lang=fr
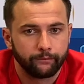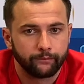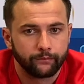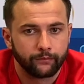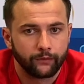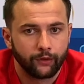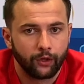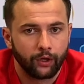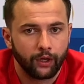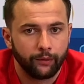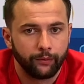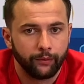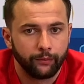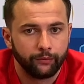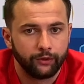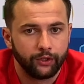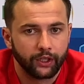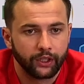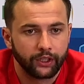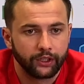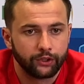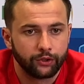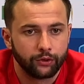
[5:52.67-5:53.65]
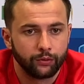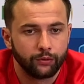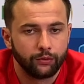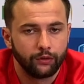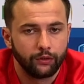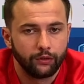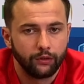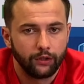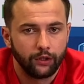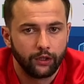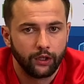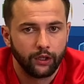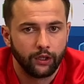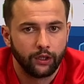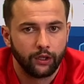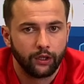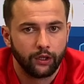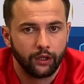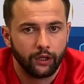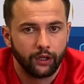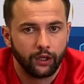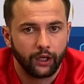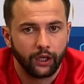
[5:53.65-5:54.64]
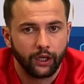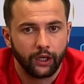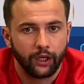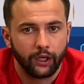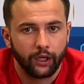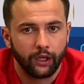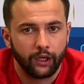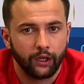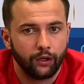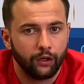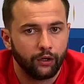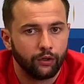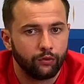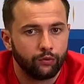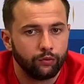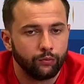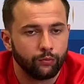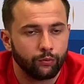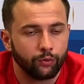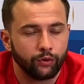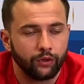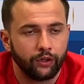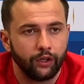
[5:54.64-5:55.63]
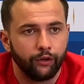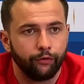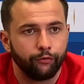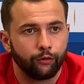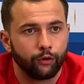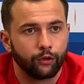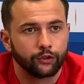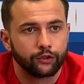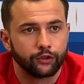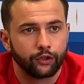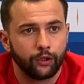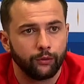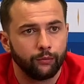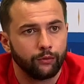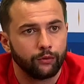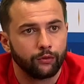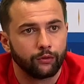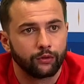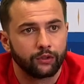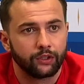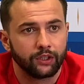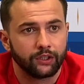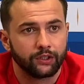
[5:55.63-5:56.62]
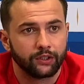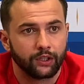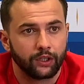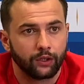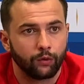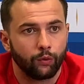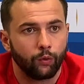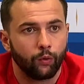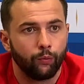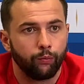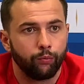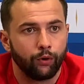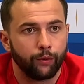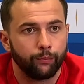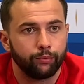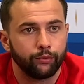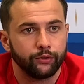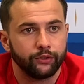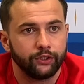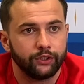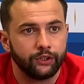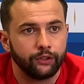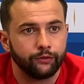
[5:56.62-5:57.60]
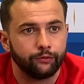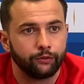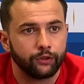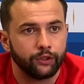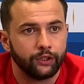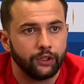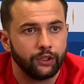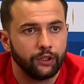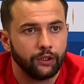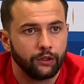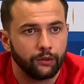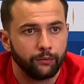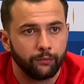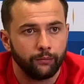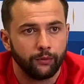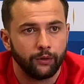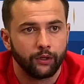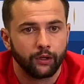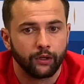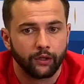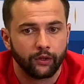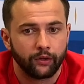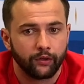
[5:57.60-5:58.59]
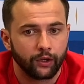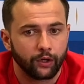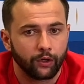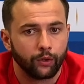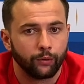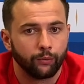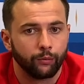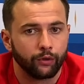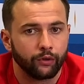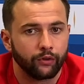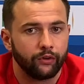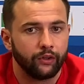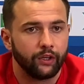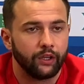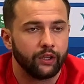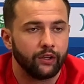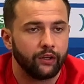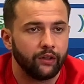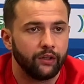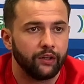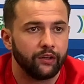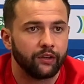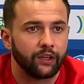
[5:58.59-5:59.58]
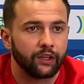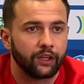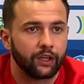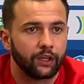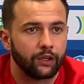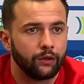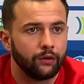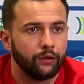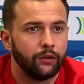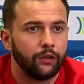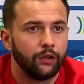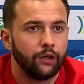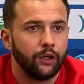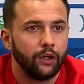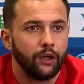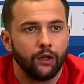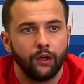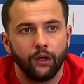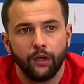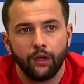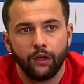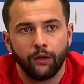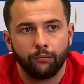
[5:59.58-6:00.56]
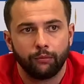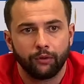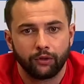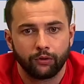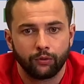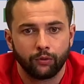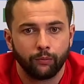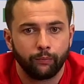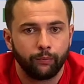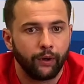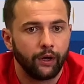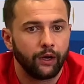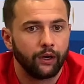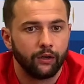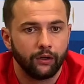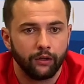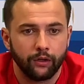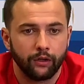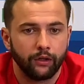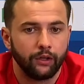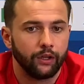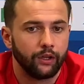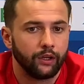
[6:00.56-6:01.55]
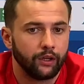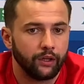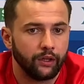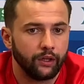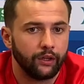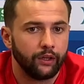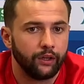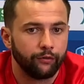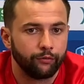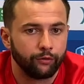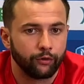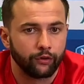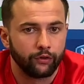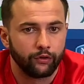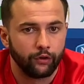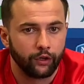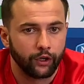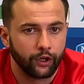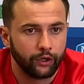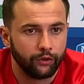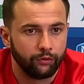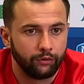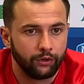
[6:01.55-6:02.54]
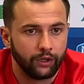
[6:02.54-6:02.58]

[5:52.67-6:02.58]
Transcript: dans la même direction et tout le monde défend ensemble. Donc ça, c'est un gros point positif aussi. Mais ça commence des, des attaquants parce qu'on parle des défenseurs et du